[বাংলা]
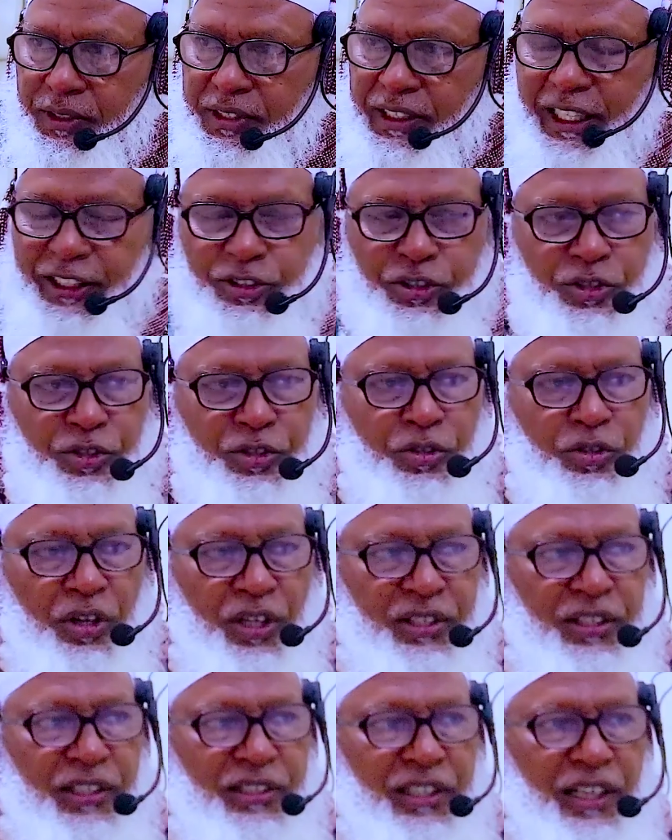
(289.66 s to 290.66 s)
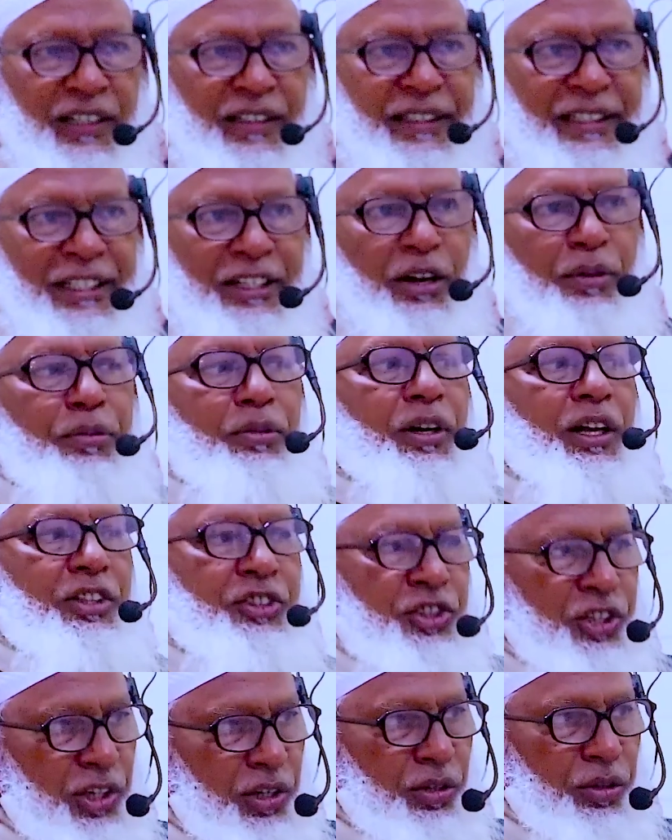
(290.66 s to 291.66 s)
যে এতটুকু কথায় তার কি অপরাধ
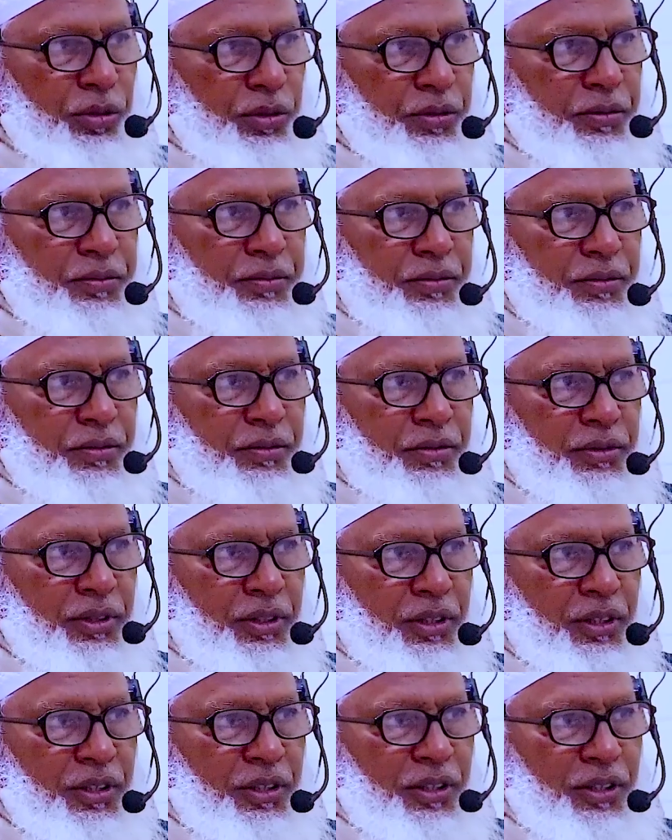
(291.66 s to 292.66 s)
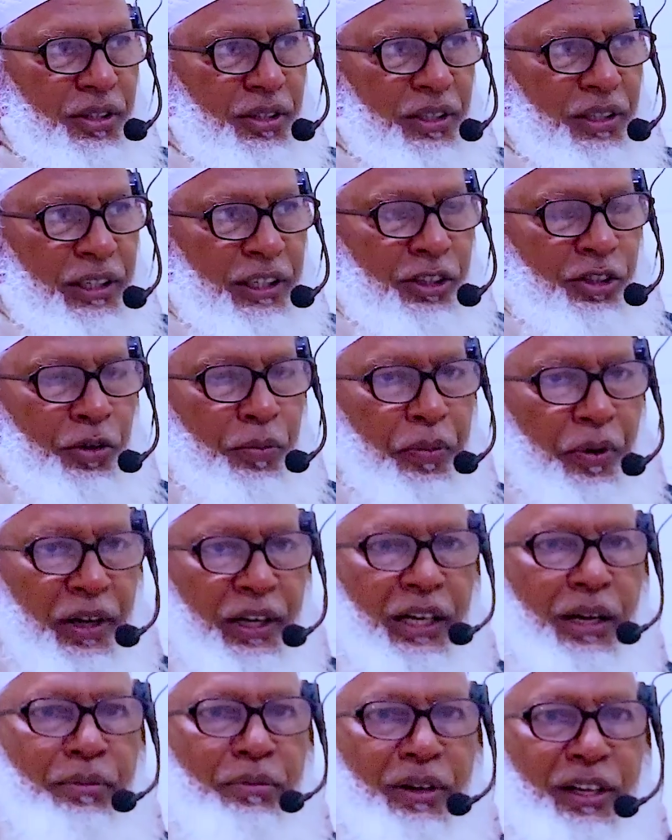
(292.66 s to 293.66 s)
ছিল কিন্তু
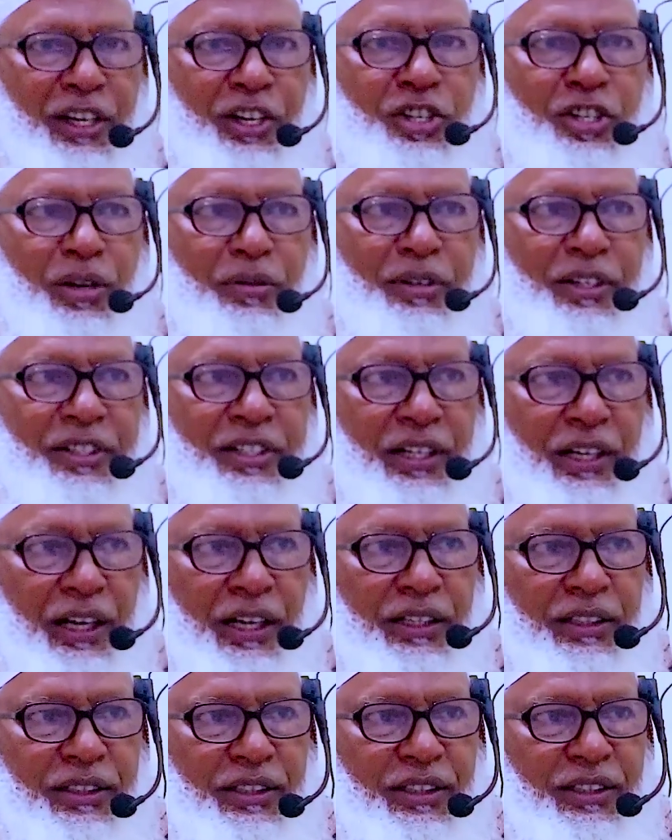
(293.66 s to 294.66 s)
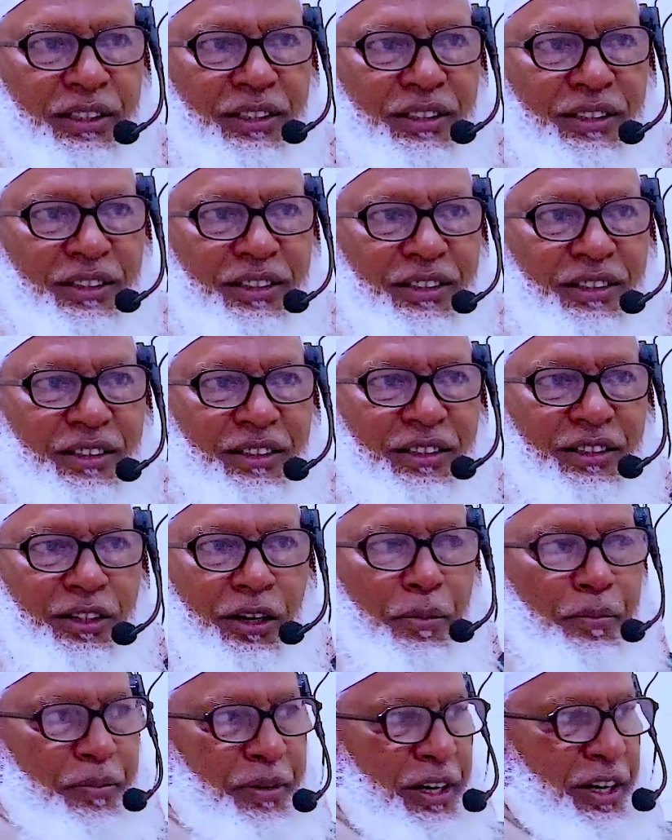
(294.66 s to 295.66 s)
পয়গাম্বার হিসেবে এটা
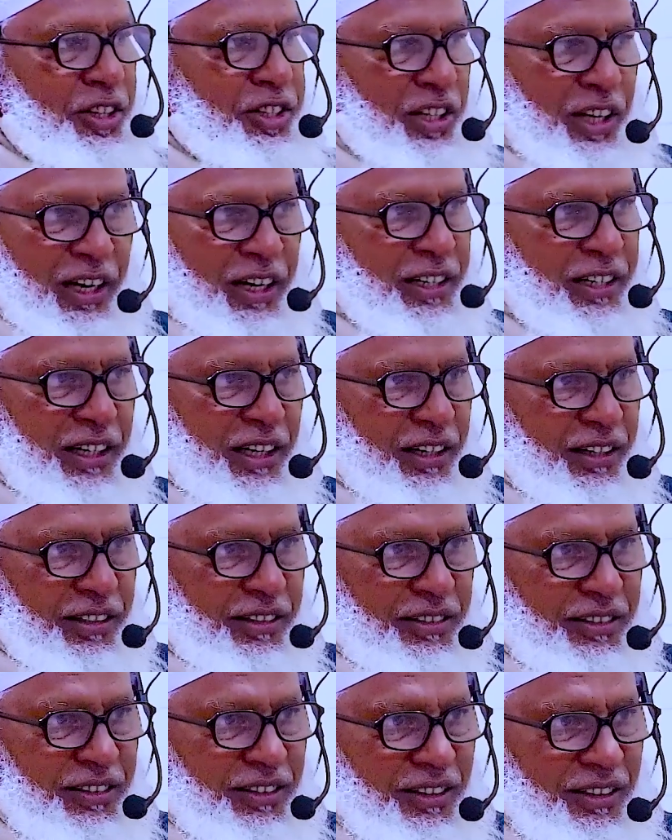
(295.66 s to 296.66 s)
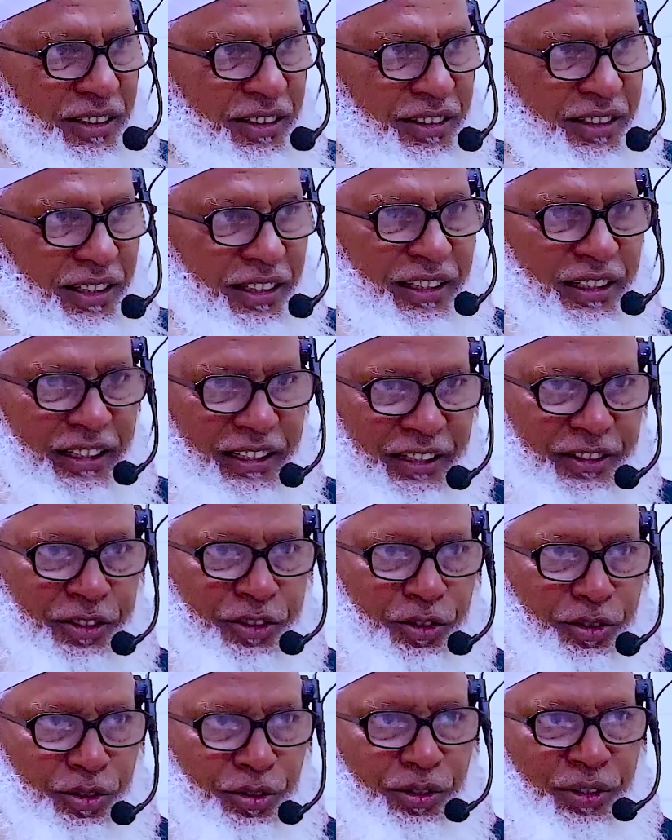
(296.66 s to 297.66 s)
কমপ্লিট সারেন্ডার থেকে
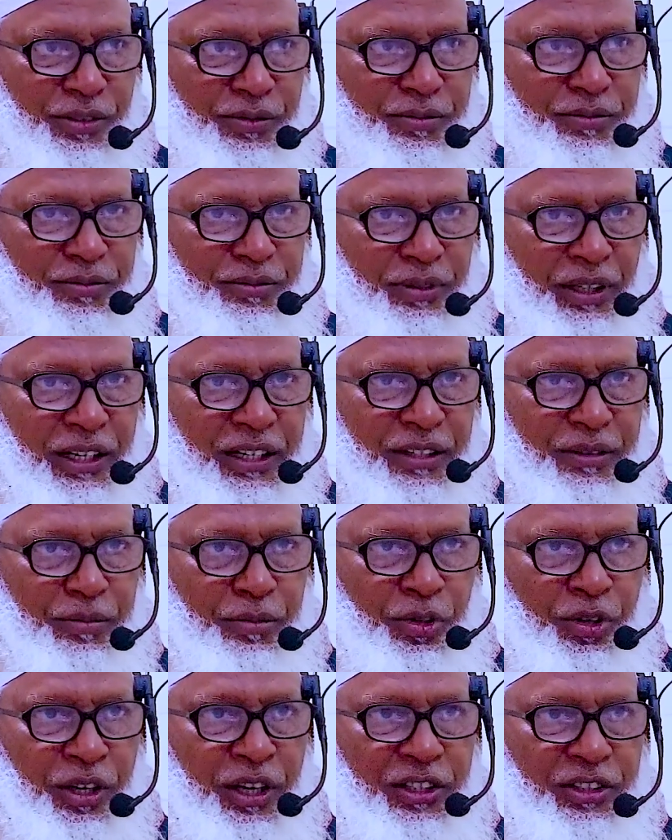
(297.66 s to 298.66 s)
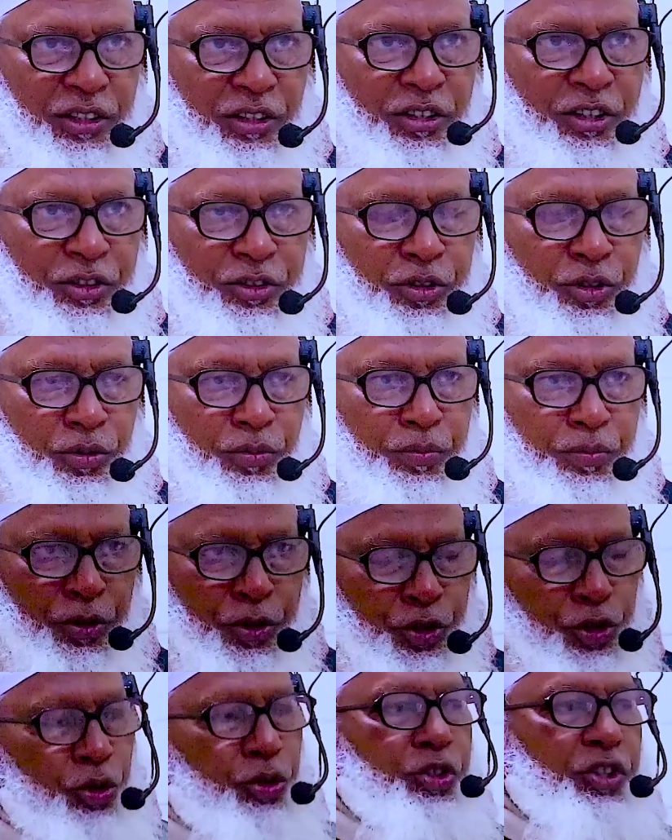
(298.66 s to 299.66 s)
একটু মানে মনে হয় যেন একটু
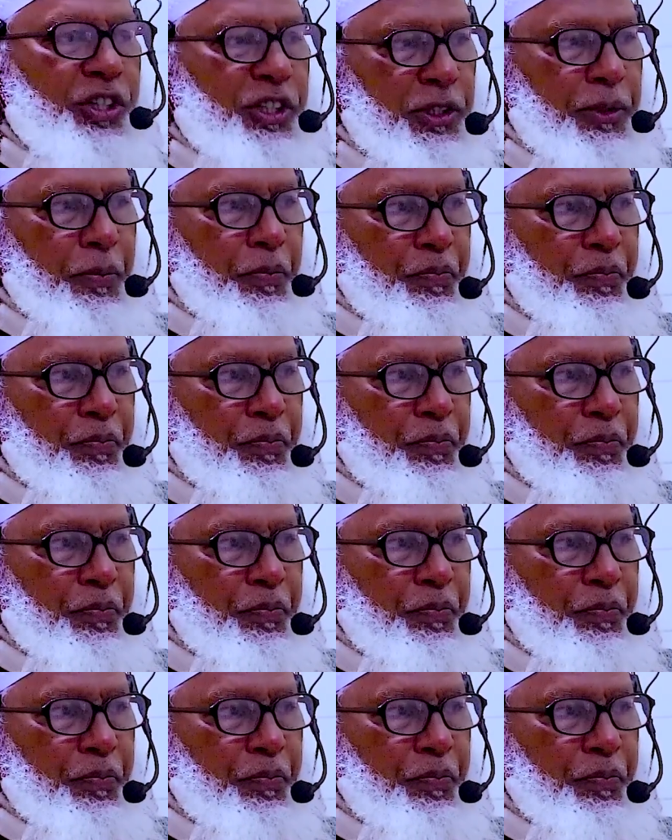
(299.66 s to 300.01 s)
বিচ্যুতি